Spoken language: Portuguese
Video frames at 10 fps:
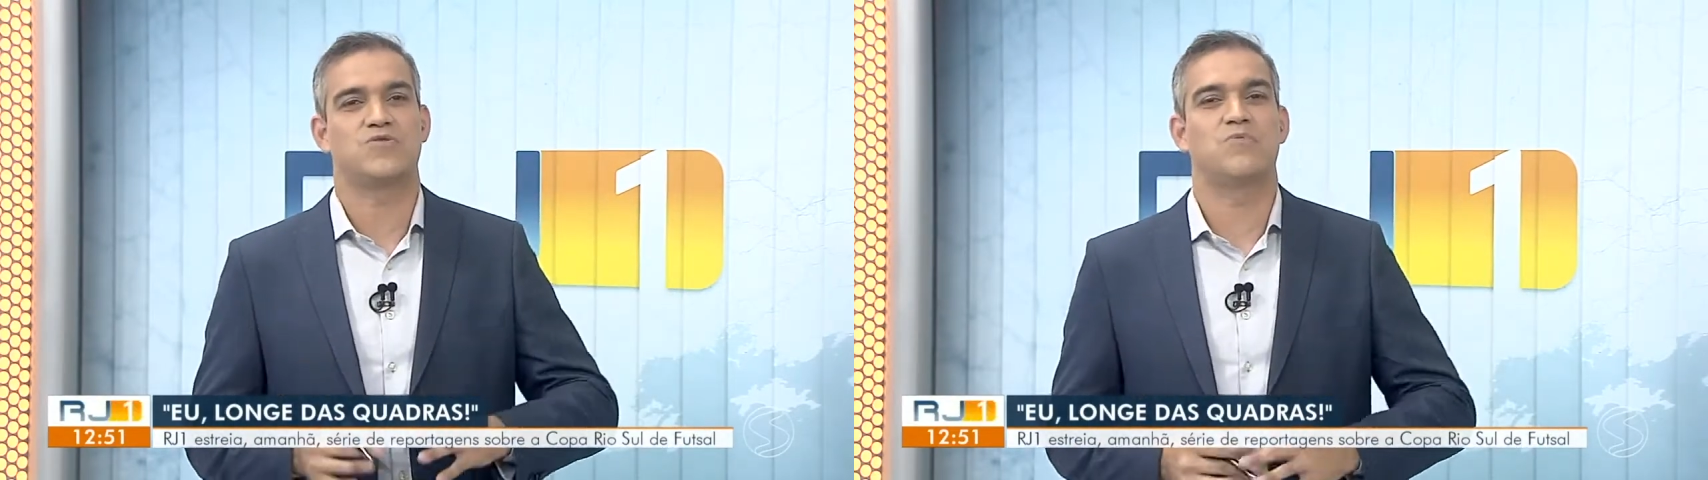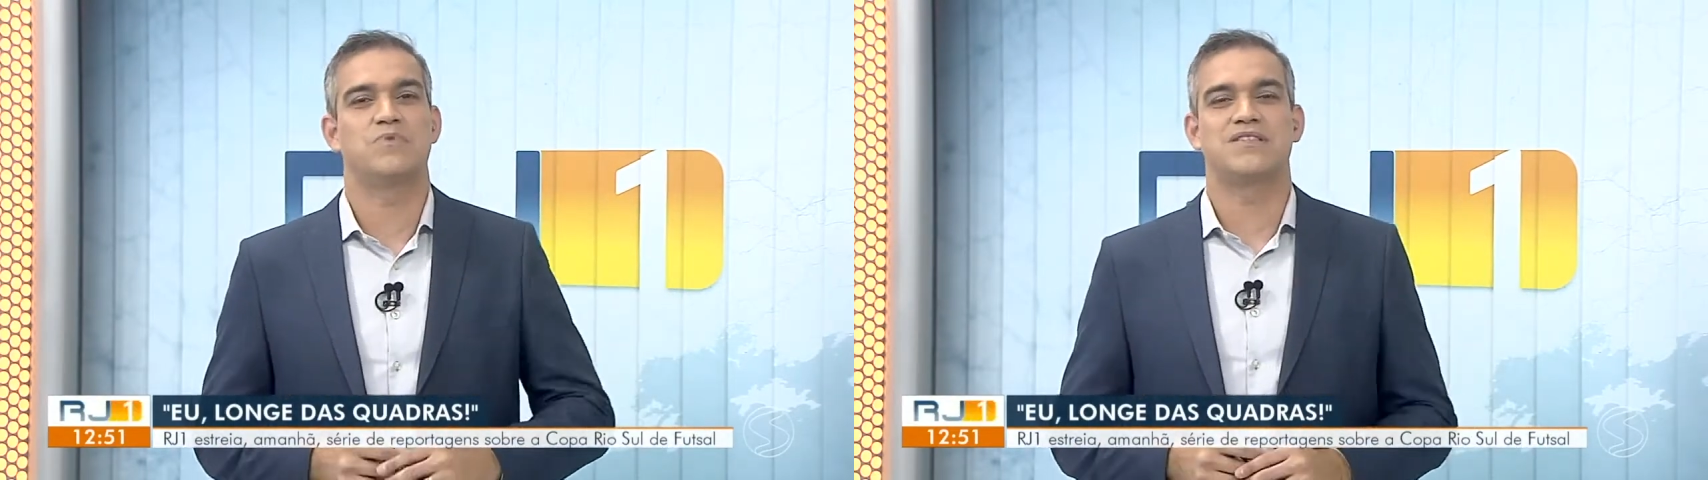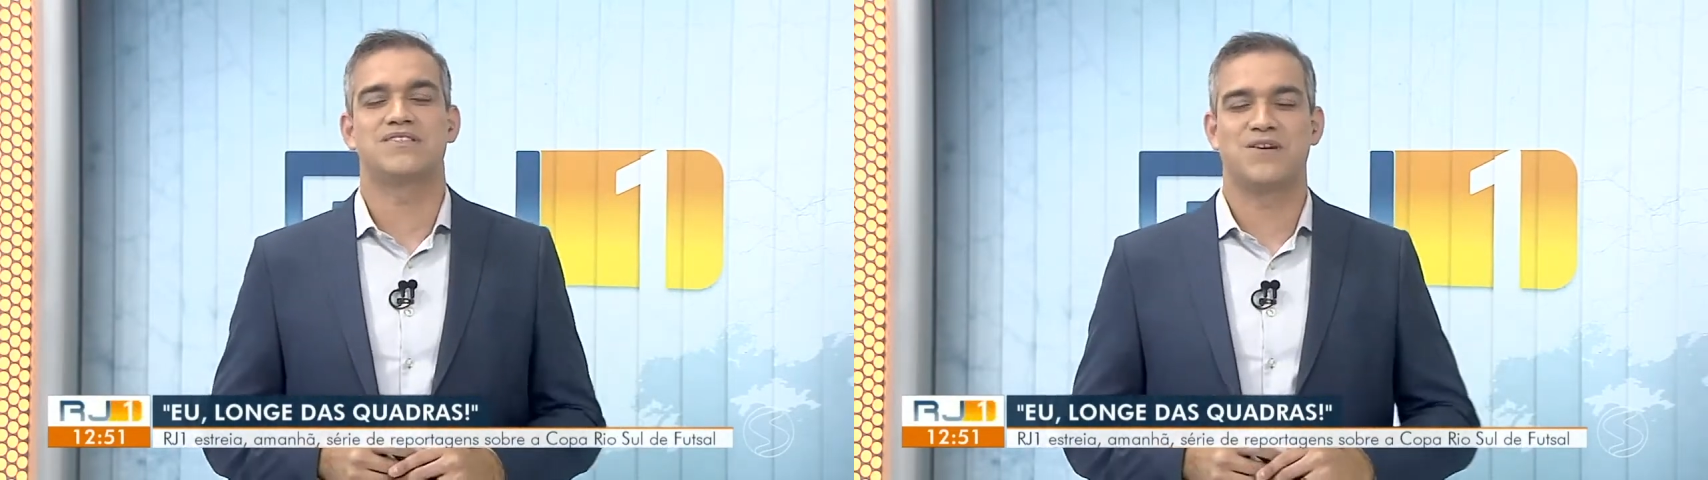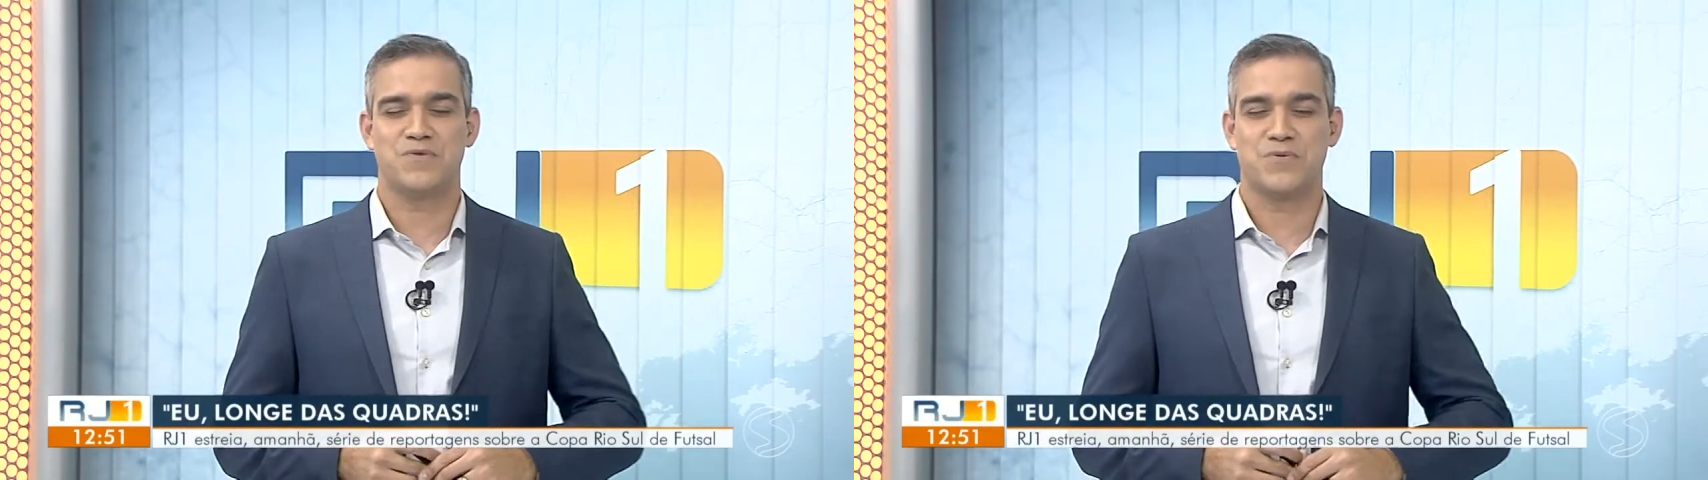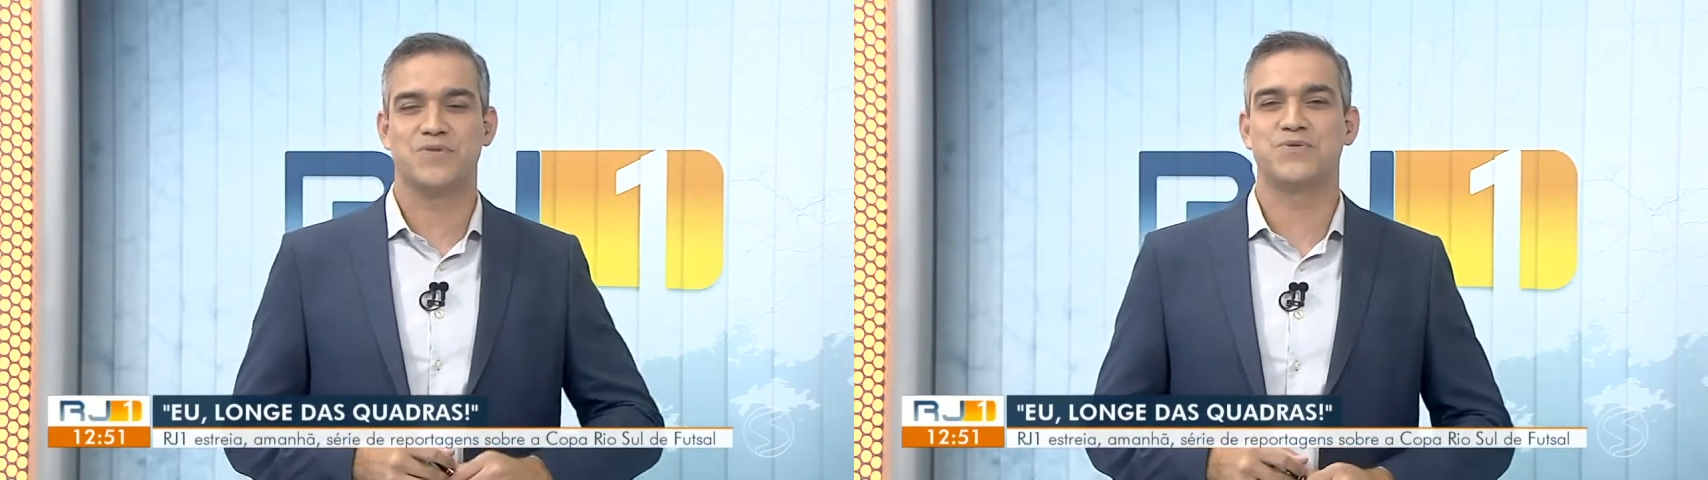competição
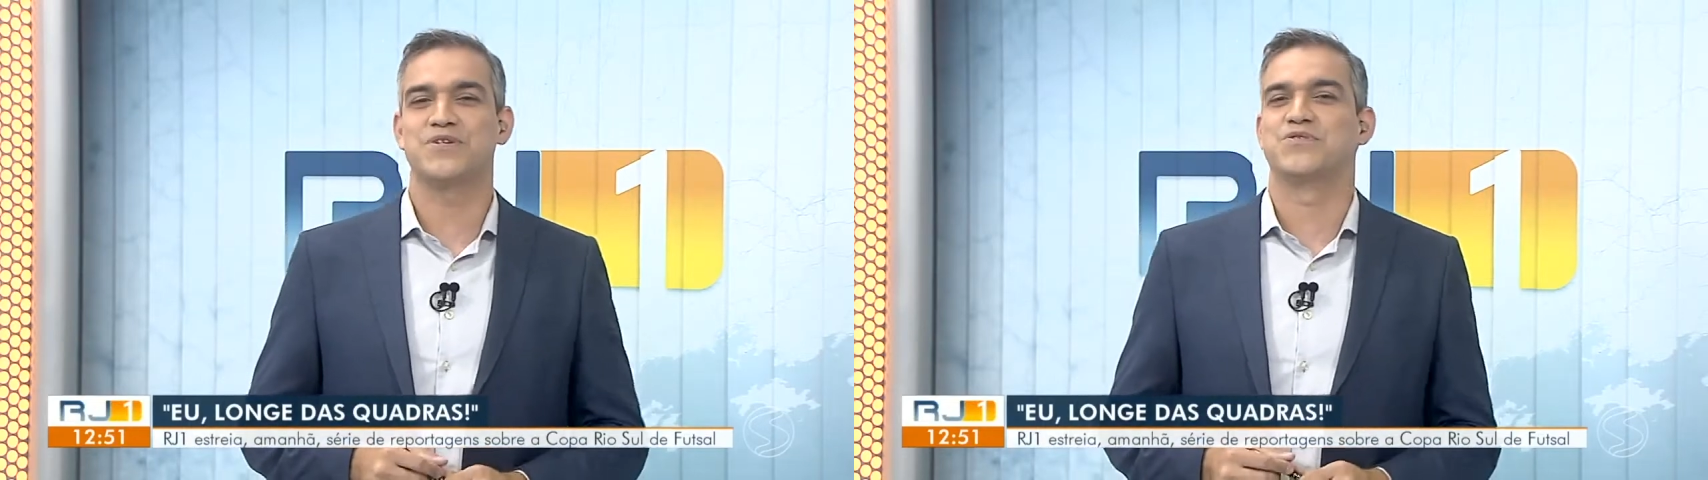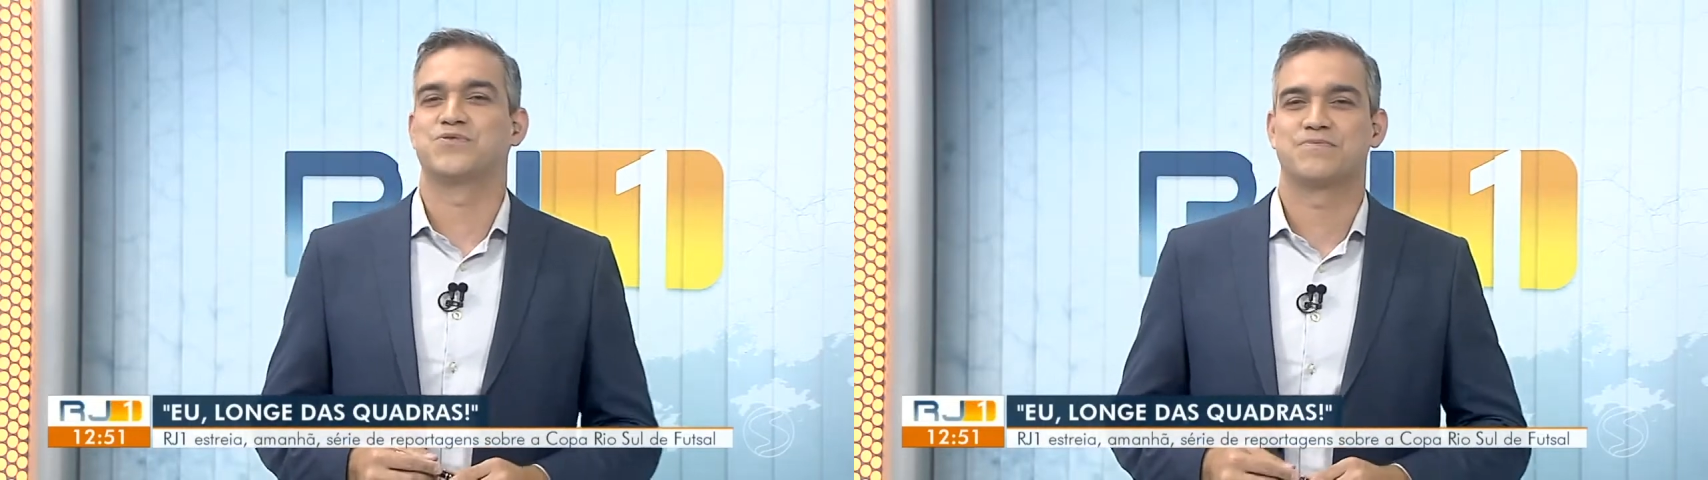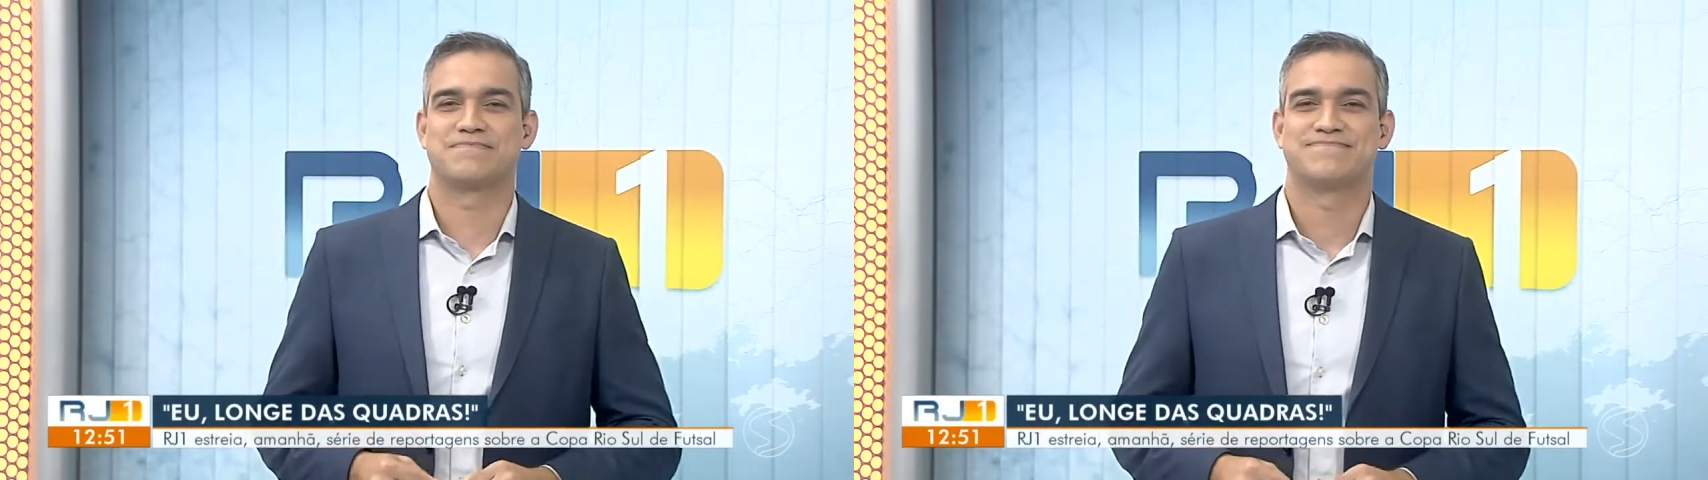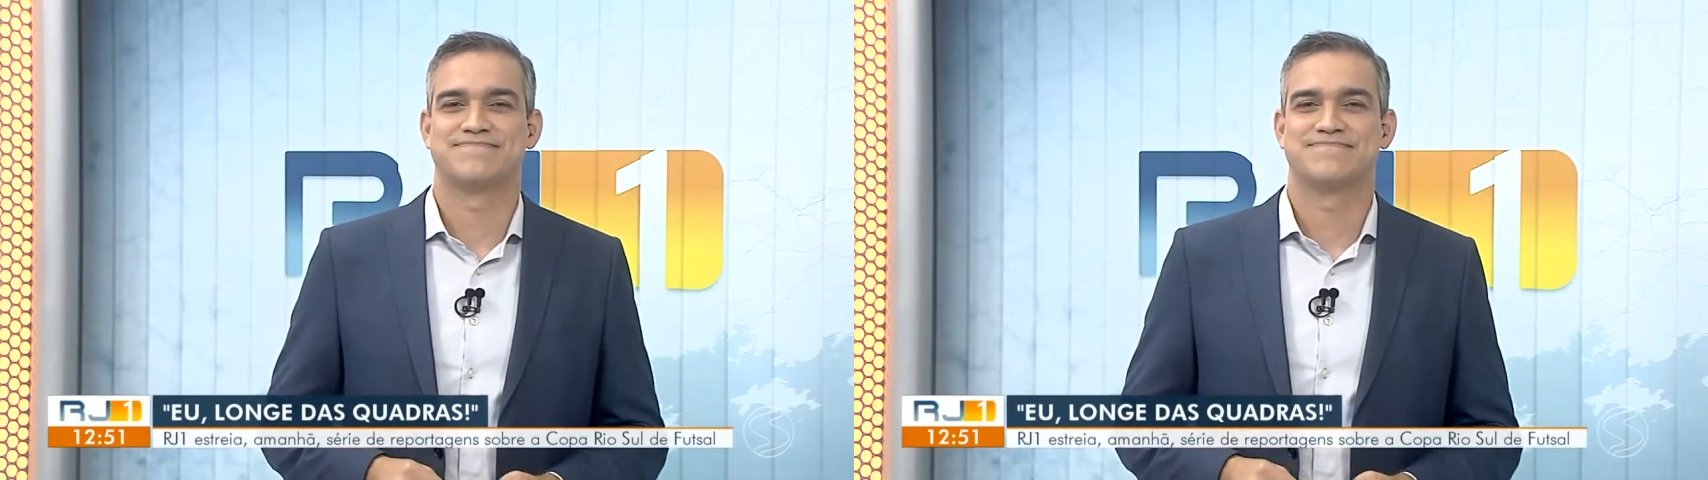enquanto isso.